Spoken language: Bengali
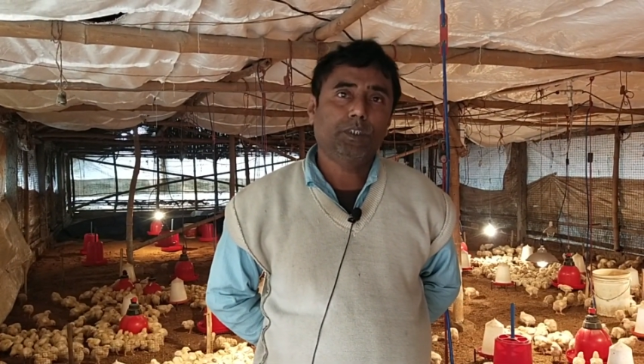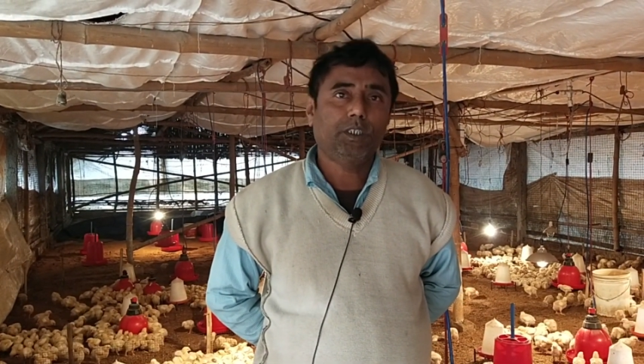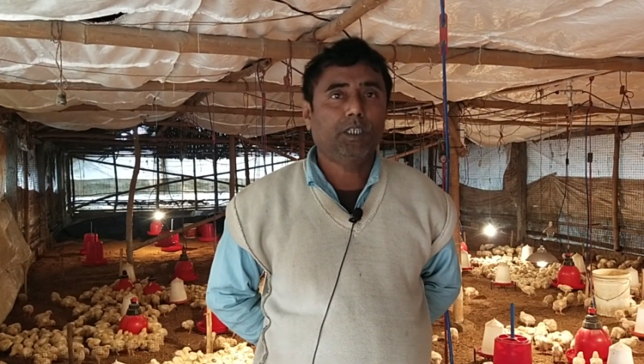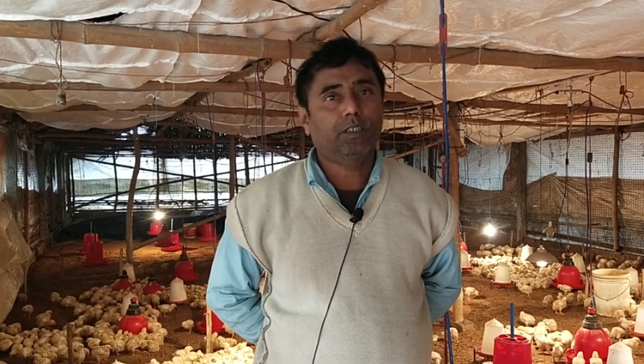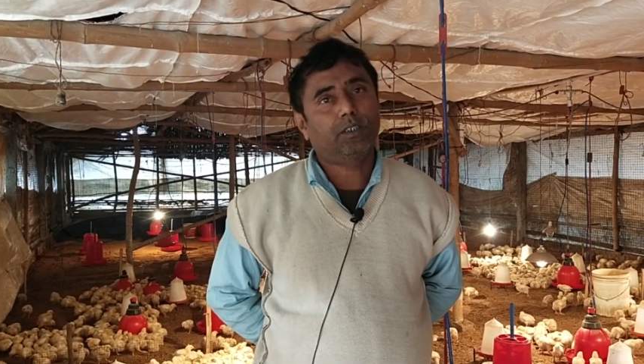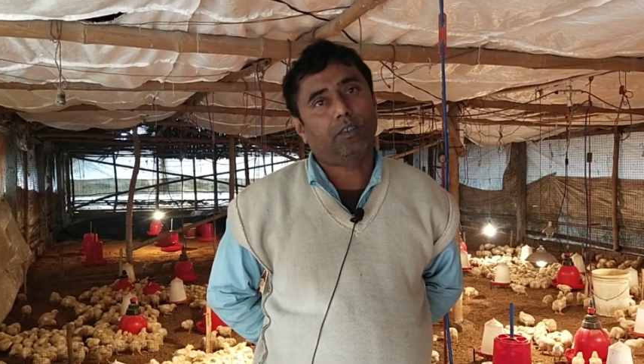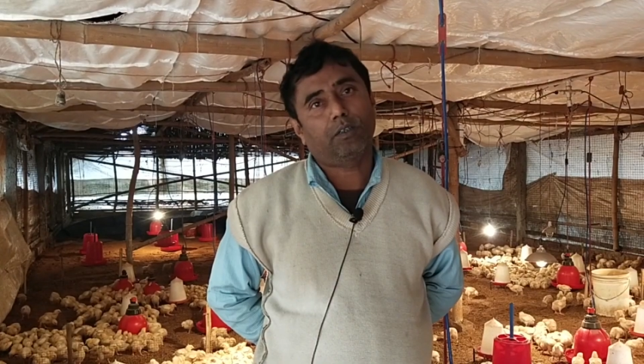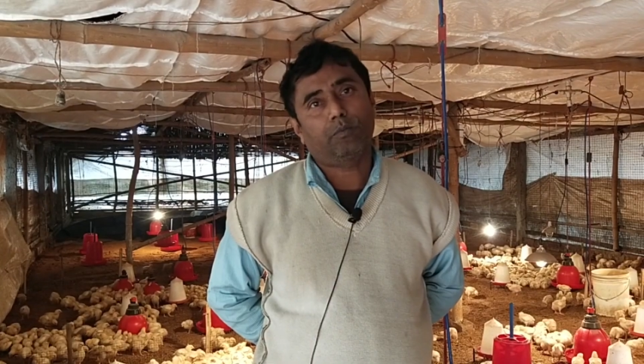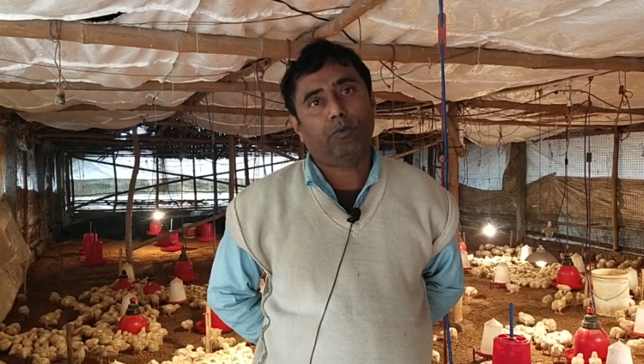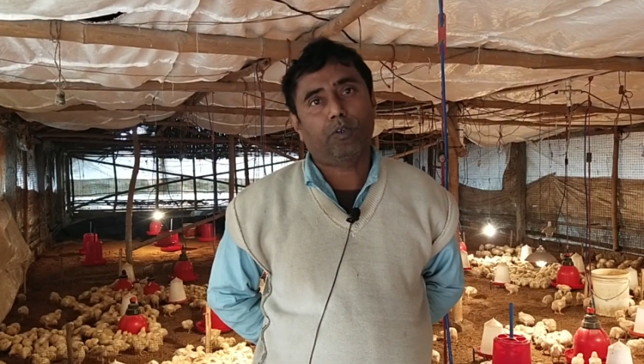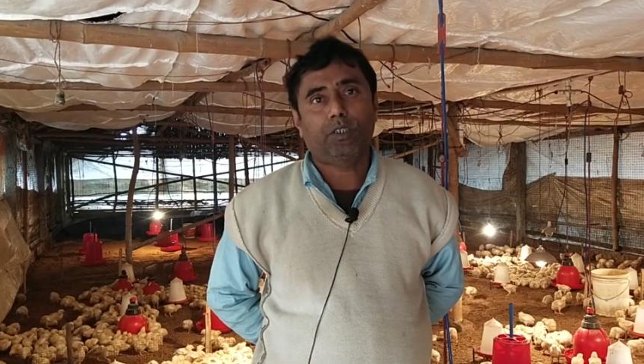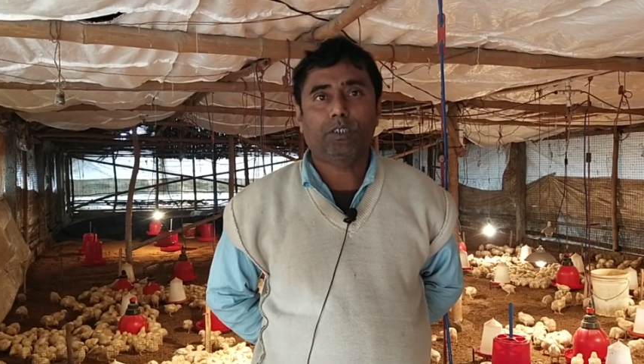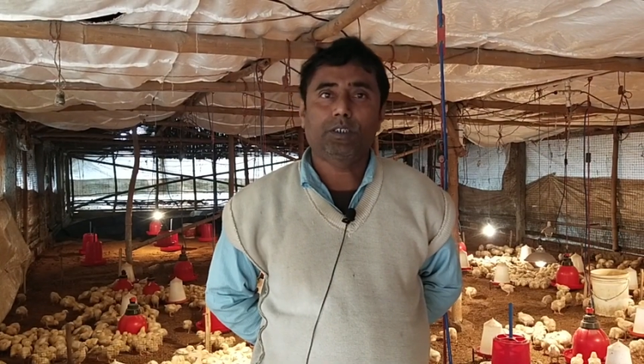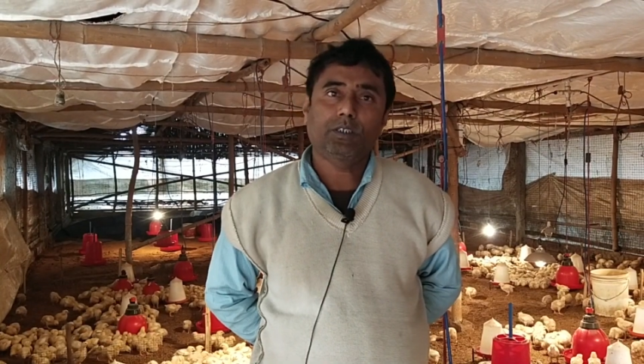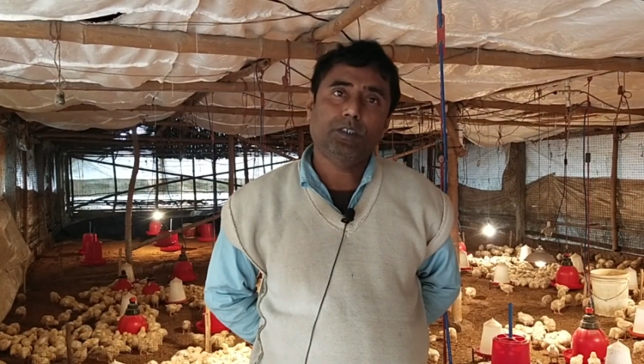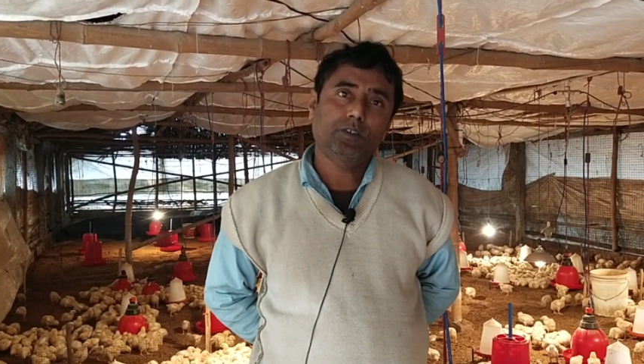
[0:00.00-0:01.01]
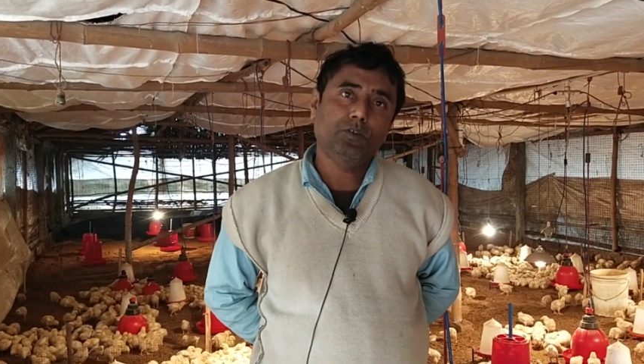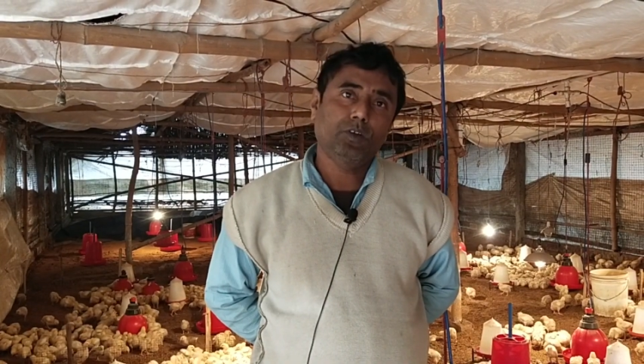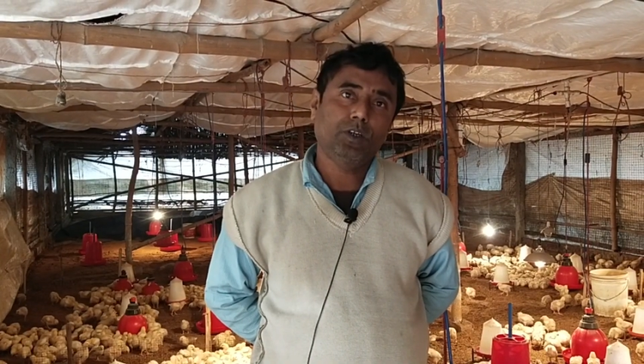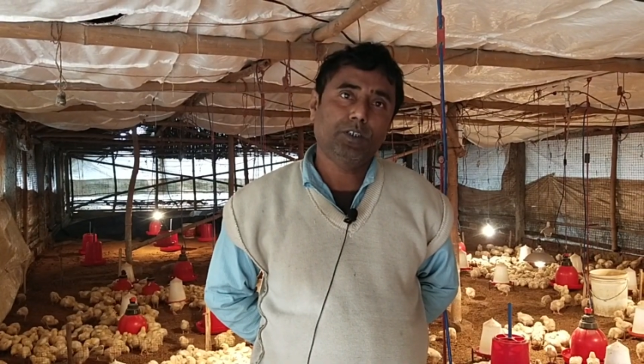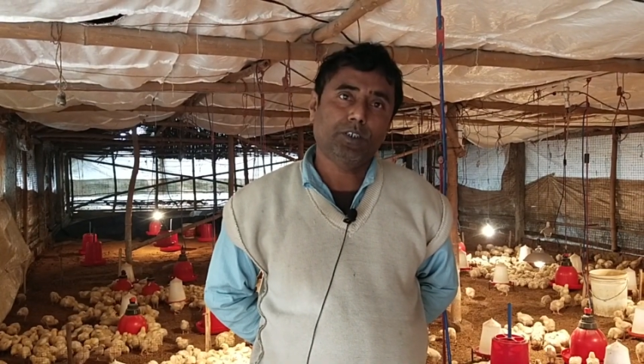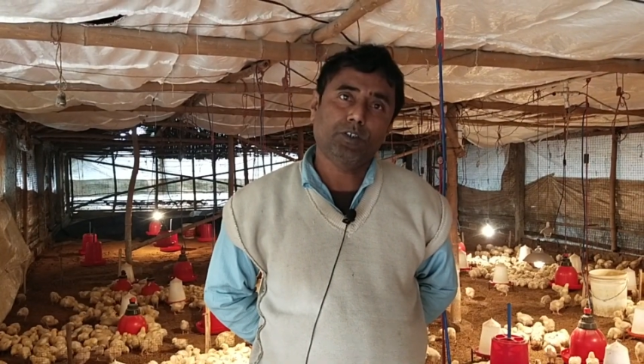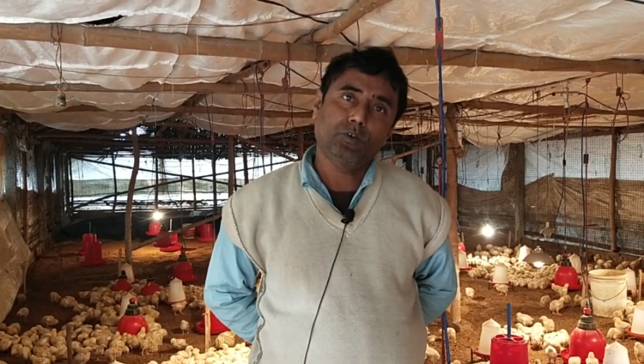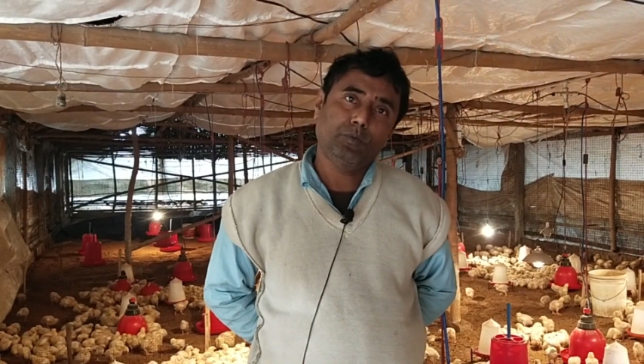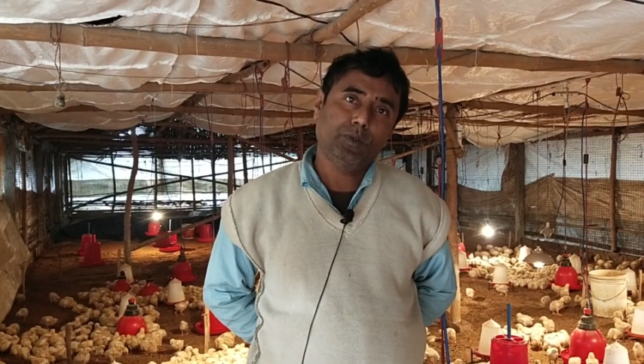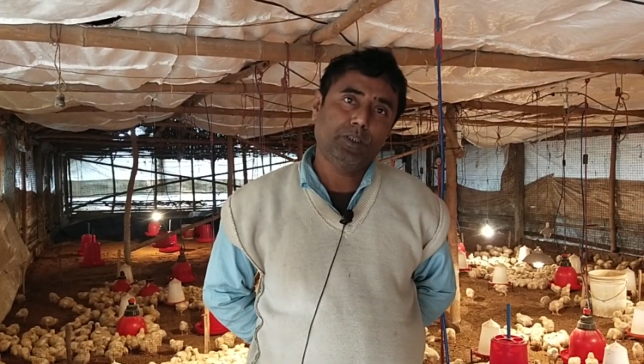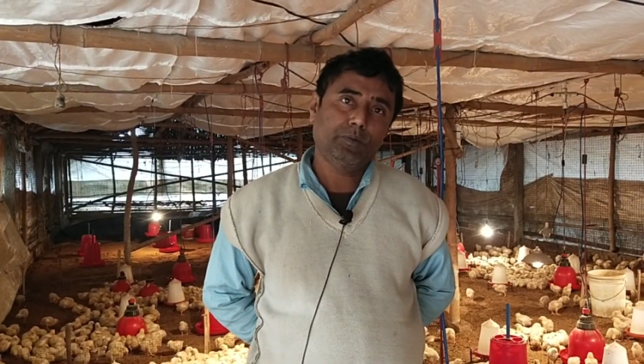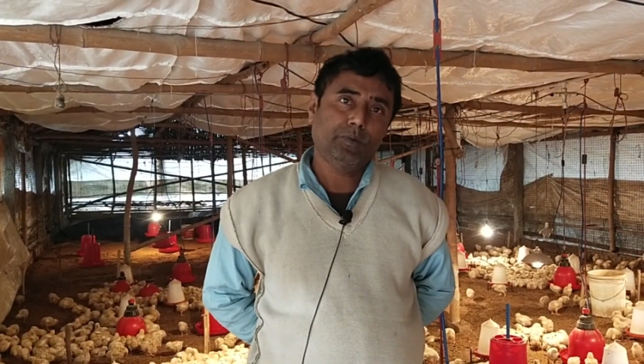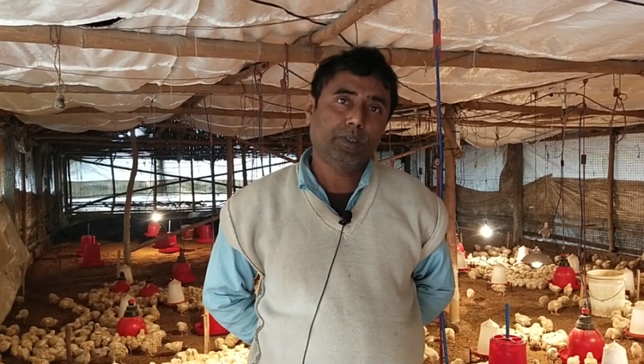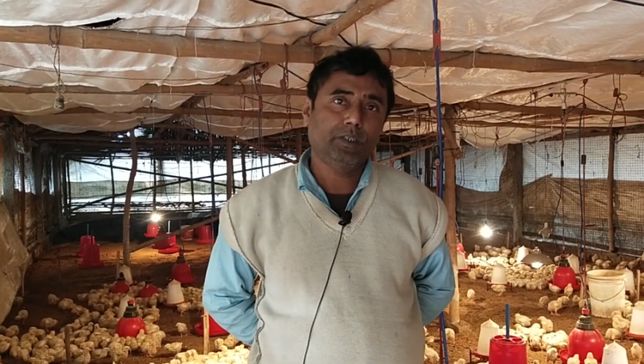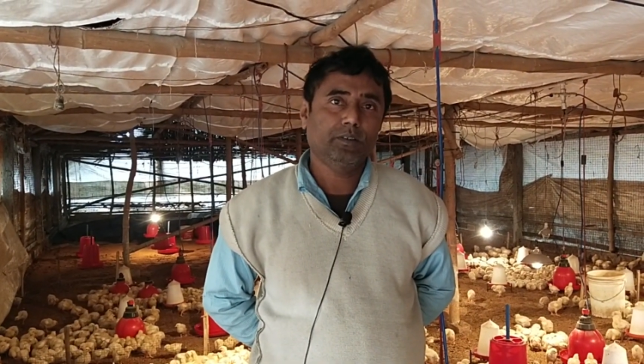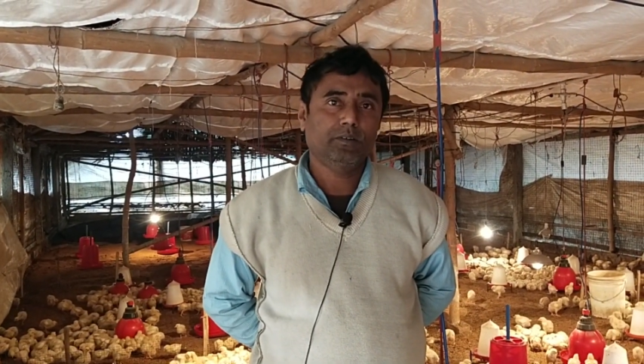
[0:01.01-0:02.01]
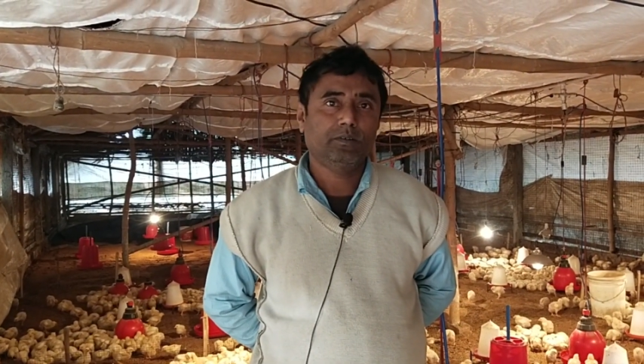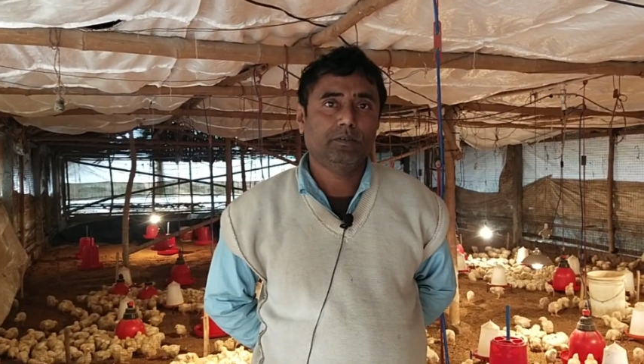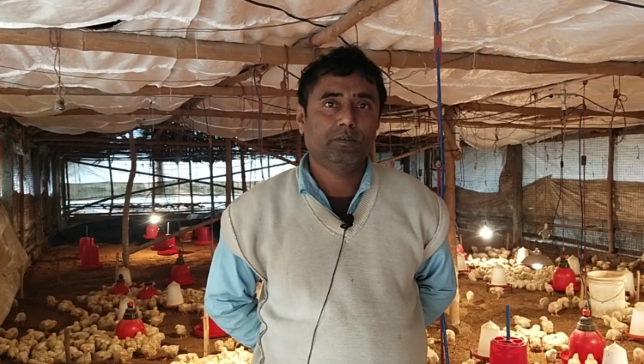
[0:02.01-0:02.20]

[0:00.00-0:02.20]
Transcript: তিরিশ হাজার পঁয়ত্রিশ হাজার চল্লিশ হাজারও পেতে পারি